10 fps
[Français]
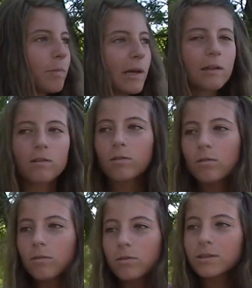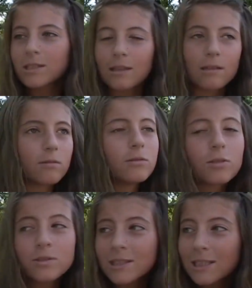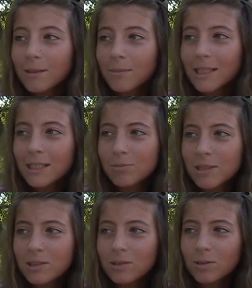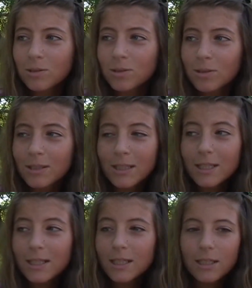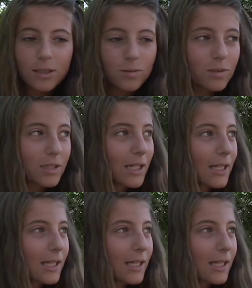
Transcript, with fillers: parc au, 35, e étage parce que tout ça